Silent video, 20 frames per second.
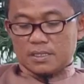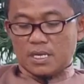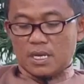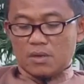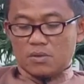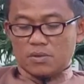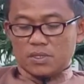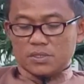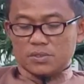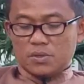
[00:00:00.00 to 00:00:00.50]

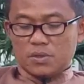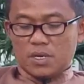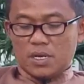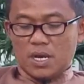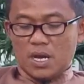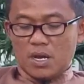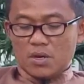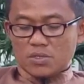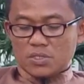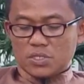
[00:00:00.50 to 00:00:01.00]
Takwa
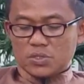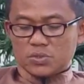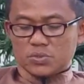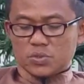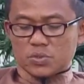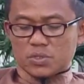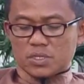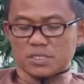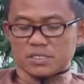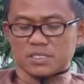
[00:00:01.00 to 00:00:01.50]
juga harus
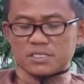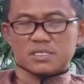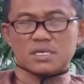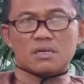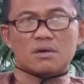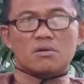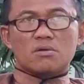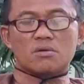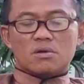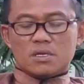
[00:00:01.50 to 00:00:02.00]
diwujudkan
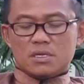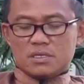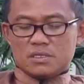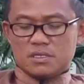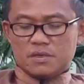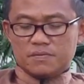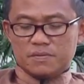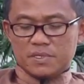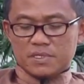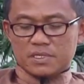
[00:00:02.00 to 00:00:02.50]
secara
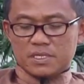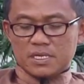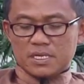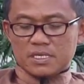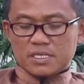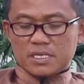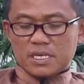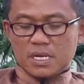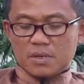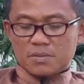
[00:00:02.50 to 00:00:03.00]
kolektif di
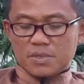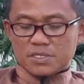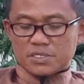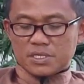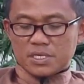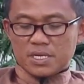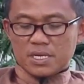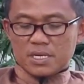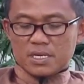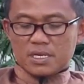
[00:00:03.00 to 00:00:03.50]
tengah-tengah
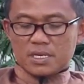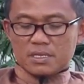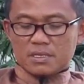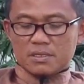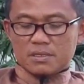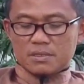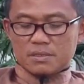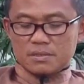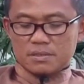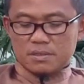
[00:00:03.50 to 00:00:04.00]
masyarakat.
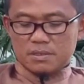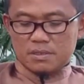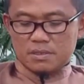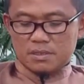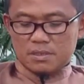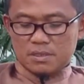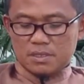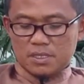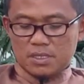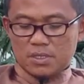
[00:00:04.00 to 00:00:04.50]

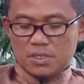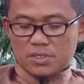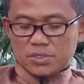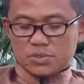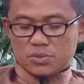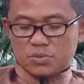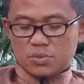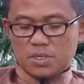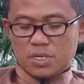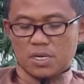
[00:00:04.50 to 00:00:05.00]

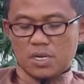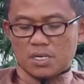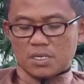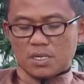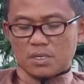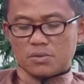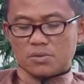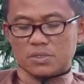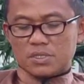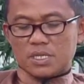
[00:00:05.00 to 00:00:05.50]
Allah
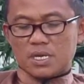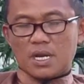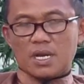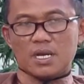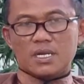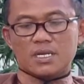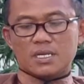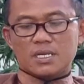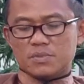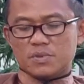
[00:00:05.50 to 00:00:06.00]
Subhanahu wa
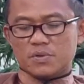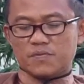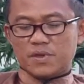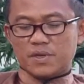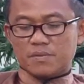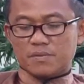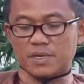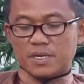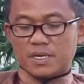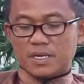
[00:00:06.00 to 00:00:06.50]
taala
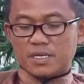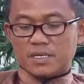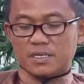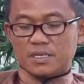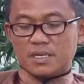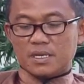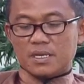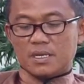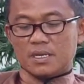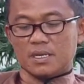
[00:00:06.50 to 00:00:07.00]

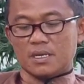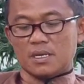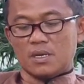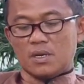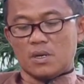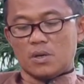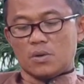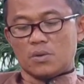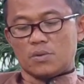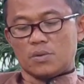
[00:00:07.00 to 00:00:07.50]
berfirman,
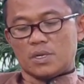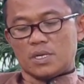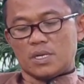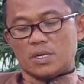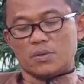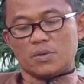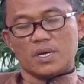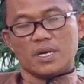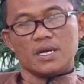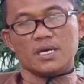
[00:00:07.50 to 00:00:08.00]

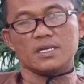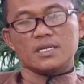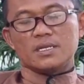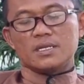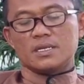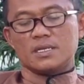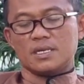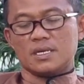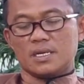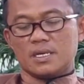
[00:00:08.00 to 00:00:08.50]
walau
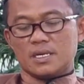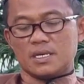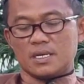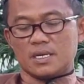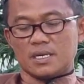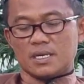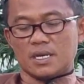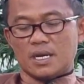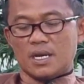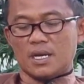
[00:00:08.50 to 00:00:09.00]

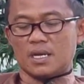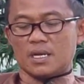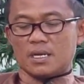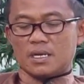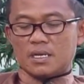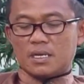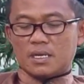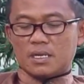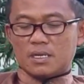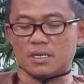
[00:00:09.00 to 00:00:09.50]
anna
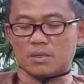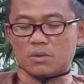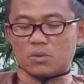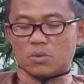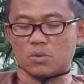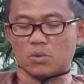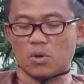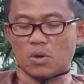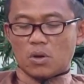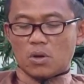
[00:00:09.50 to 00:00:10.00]
ahlal
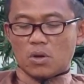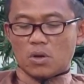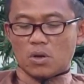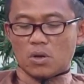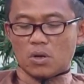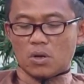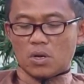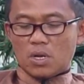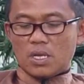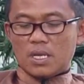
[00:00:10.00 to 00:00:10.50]

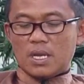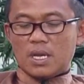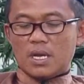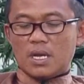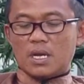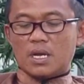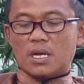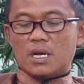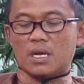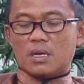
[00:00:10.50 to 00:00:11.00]
qura
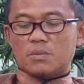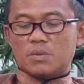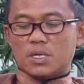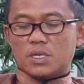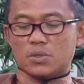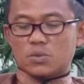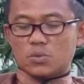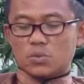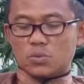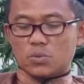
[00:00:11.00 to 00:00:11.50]

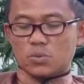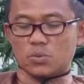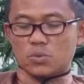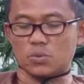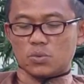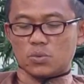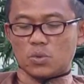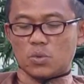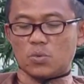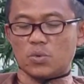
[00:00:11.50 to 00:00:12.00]

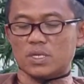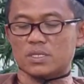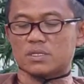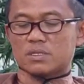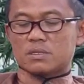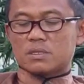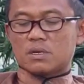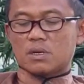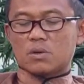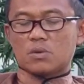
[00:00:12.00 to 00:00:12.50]
amanu
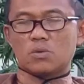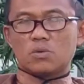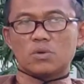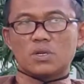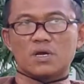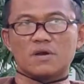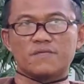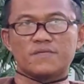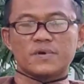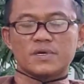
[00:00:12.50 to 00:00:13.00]

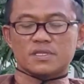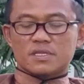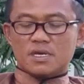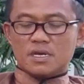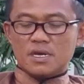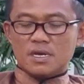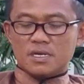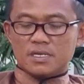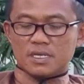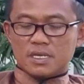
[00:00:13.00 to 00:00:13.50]
wattaqu la
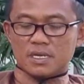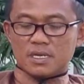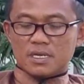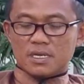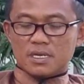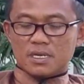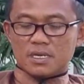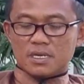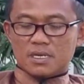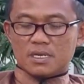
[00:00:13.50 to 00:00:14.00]

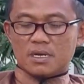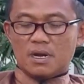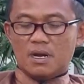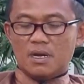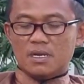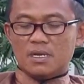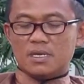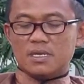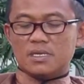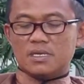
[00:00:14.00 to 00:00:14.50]
fatahna
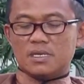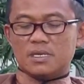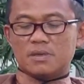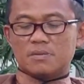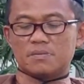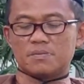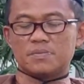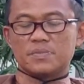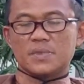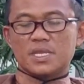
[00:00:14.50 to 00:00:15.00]

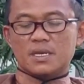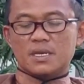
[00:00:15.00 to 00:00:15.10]
alaihim